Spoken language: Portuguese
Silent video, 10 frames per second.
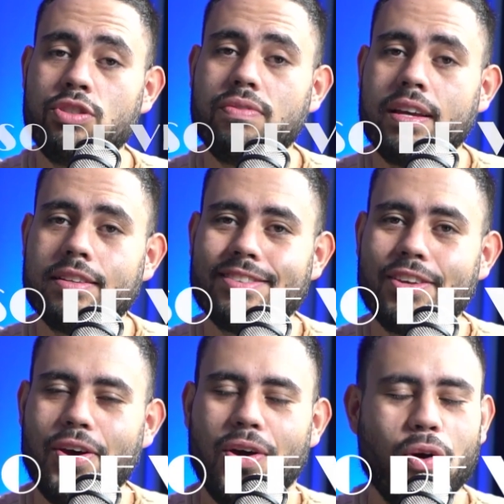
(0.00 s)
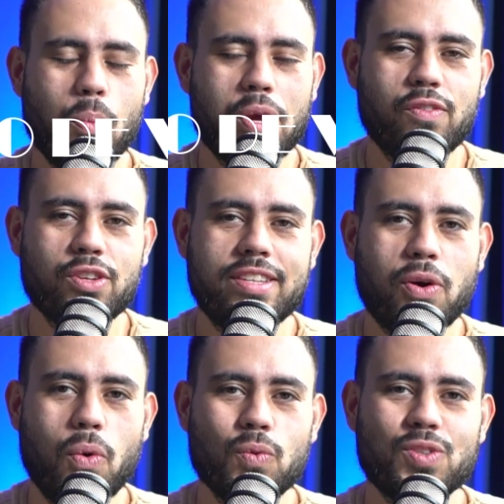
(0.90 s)
de vendas como que você
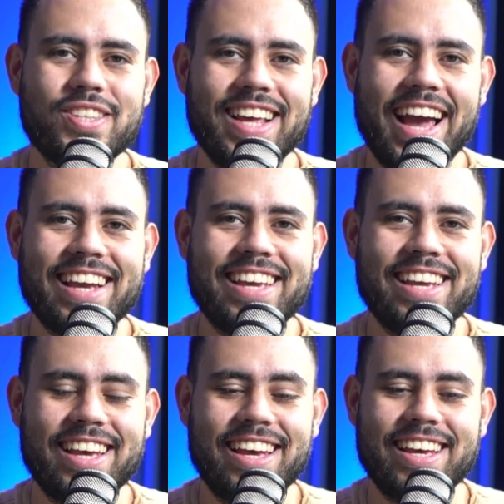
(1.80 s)
consegue